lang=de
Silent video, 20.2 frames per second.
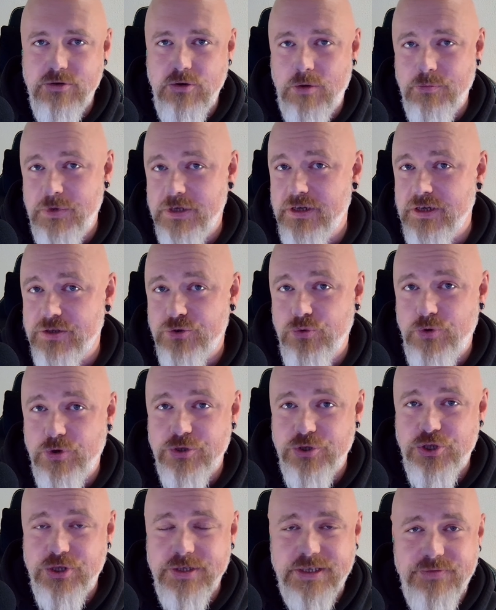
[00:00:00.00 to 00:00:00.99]

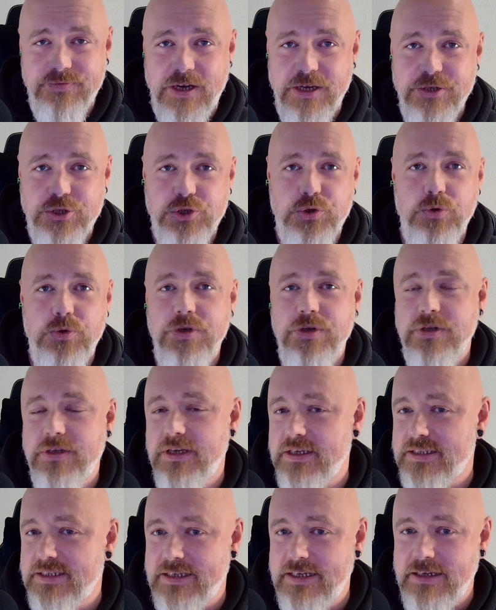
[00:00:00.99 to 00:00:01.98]
obligatorischen zwei Stunden
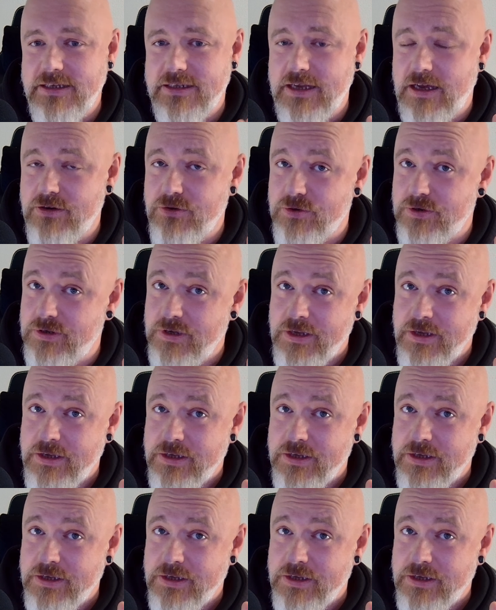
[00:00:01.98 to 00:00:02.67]
das Ding da noch